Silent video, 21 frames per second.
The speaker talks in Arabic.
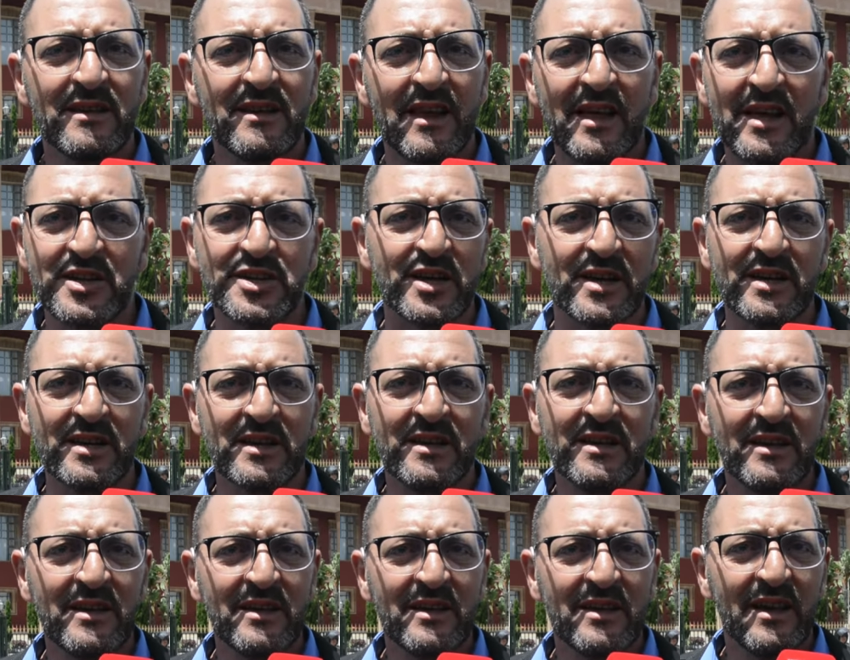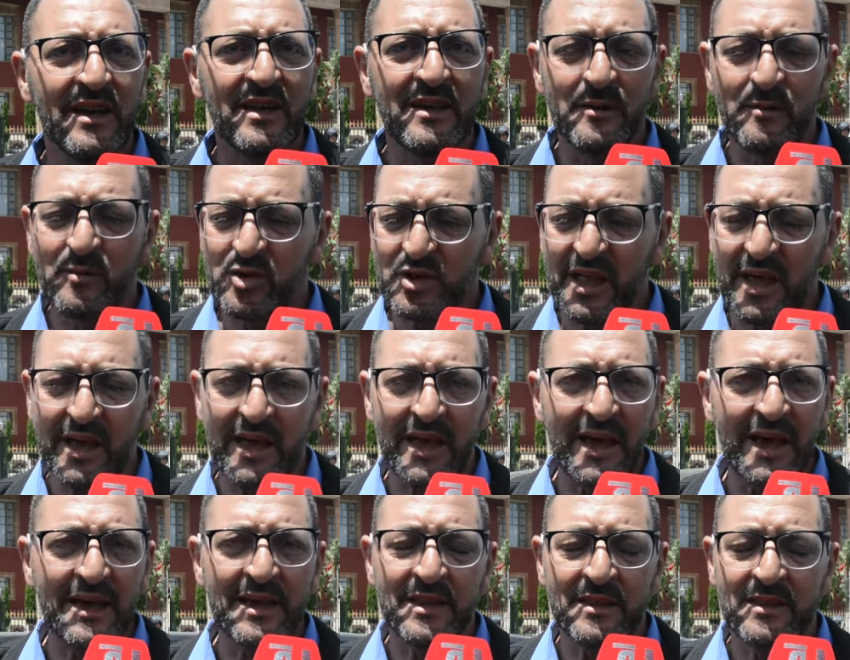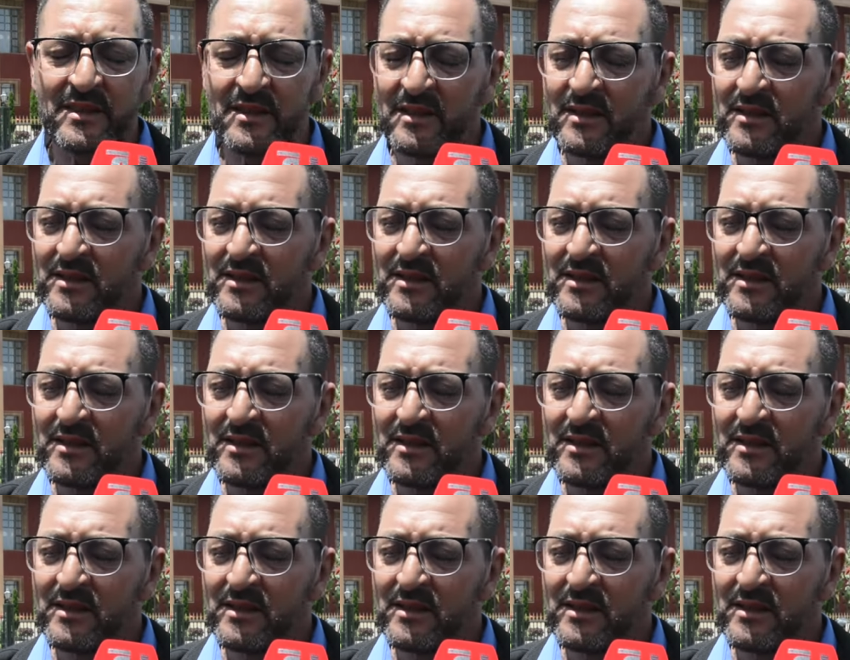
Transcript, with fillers: لا شيء يعني متقاعد